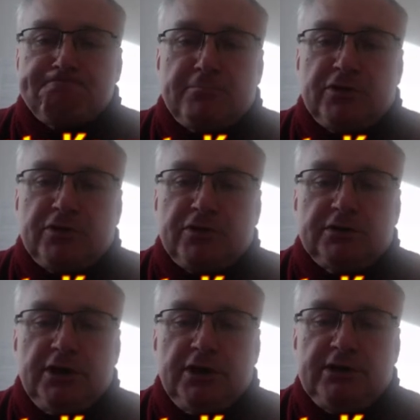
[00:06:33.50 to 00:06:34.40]
No,
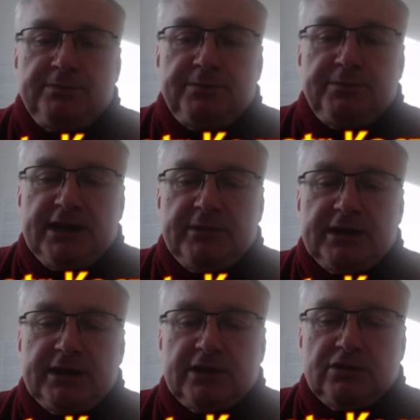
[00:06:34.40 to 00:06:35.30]
dobrym planem
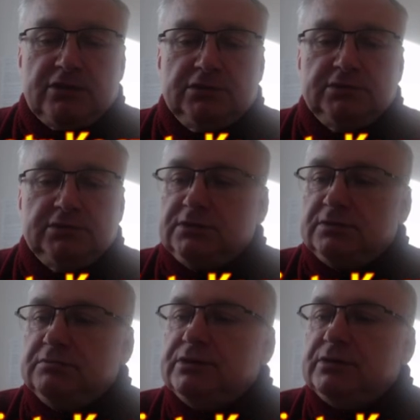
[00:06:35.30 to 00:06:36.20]
ataku
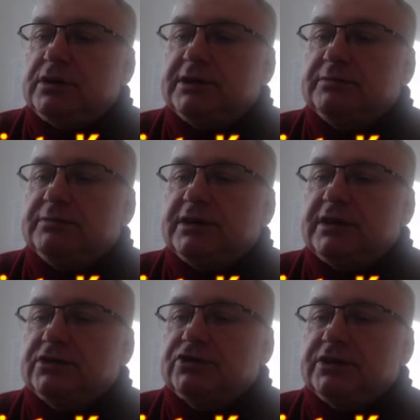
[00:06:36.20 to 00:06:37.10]
było hetman
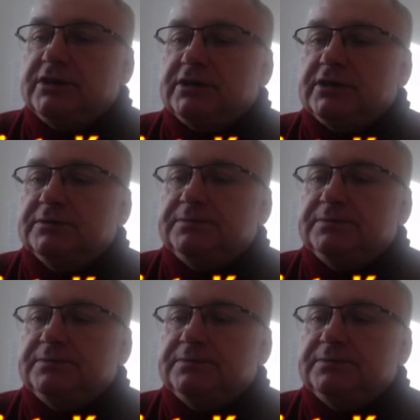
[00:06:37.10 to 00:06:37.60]
H4